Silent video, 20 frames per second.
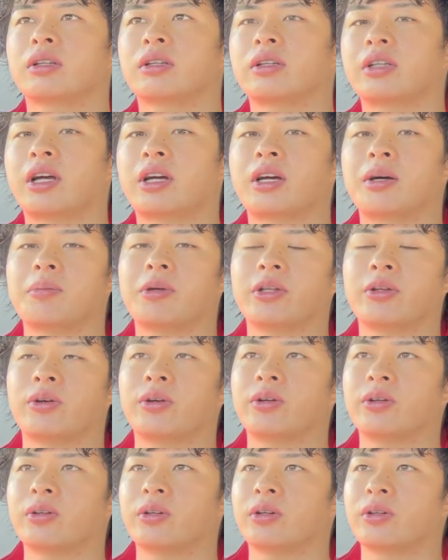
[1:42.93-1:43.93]
長め
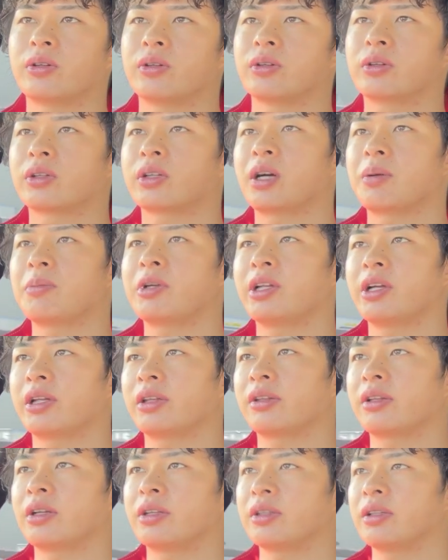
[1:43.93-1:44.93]
の髪だっ
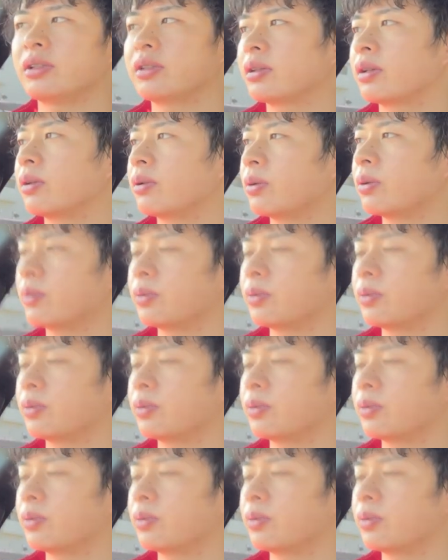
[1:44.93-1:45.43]
たんですけど